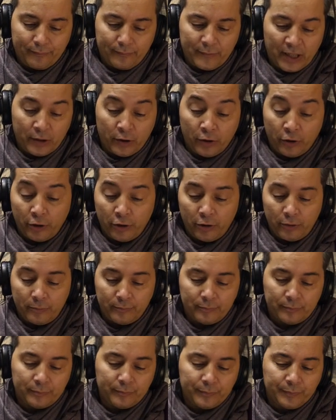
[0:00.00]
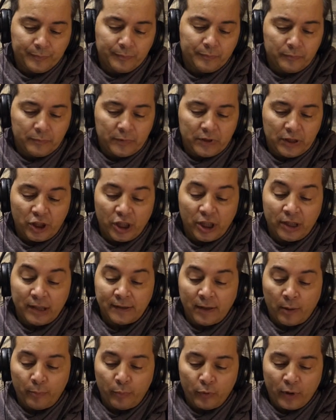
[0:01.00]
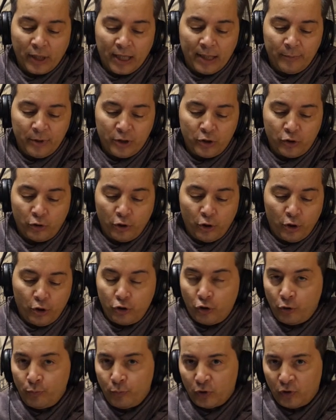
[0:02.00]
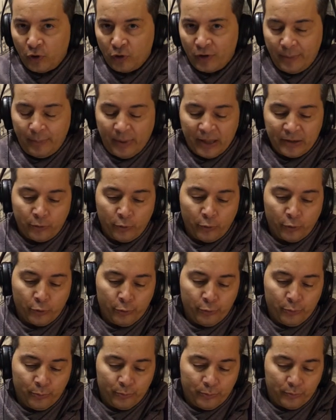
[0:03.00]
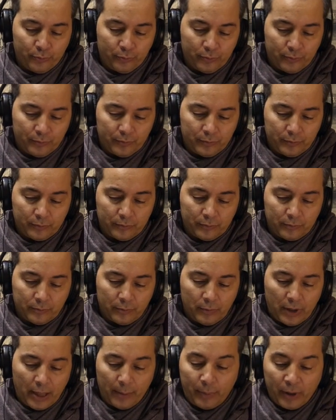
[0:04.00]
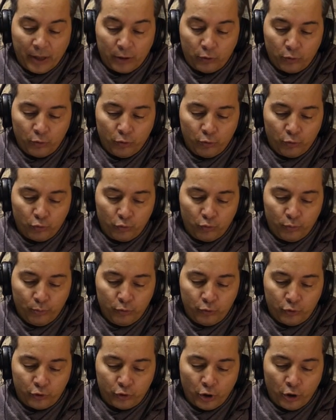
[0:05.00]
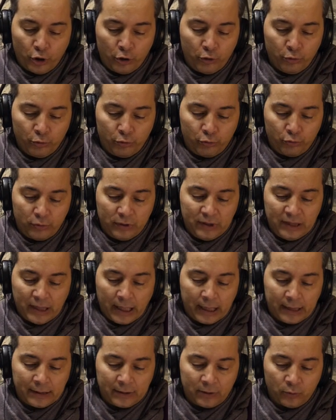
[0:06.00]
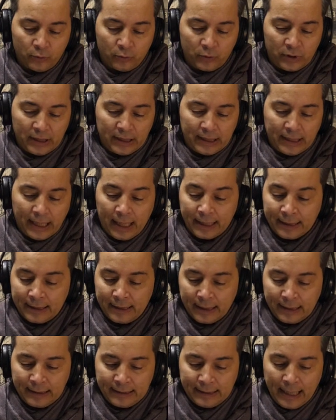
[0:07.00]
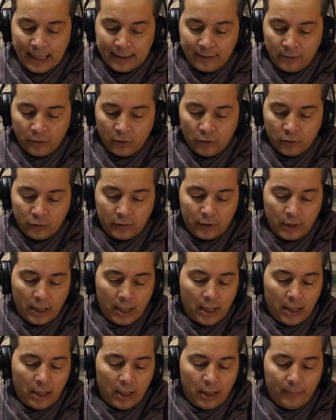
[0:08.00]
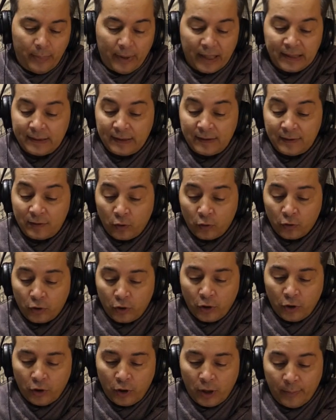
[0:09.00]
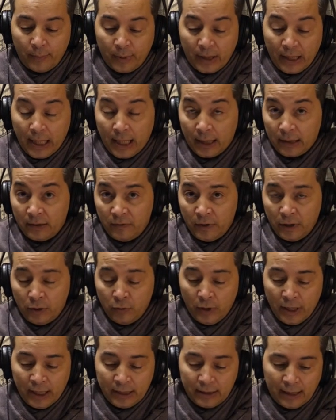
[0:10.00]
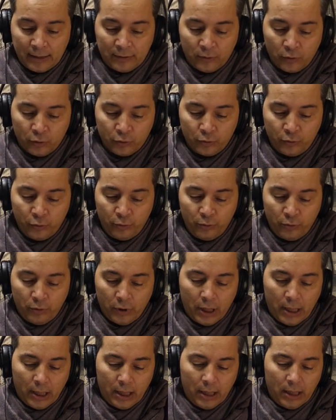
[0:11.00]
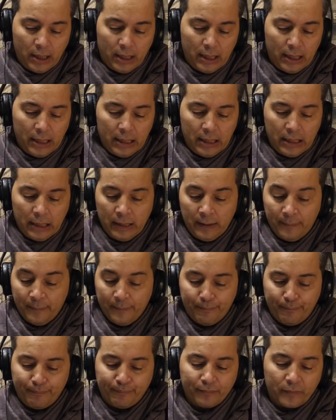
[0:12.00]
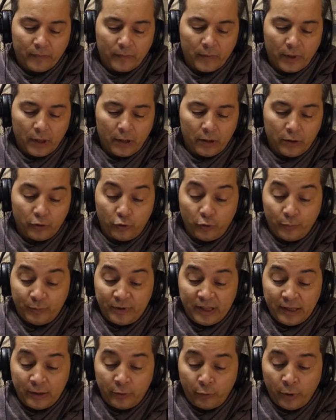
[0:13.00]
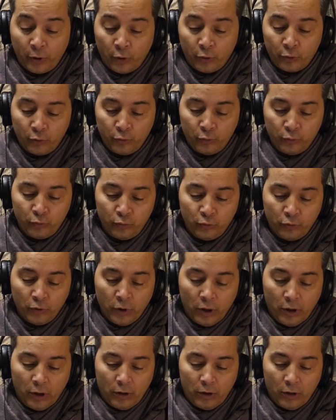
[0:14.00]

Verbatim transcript: D'ailleurs, si j'étais un peu calmé, je ne me sentais pas heureux. La perte de toute boussole, de toute direction qui caractérise l'attente, persiste encore après l'arrivée de l'être attendu, et Substitué en nous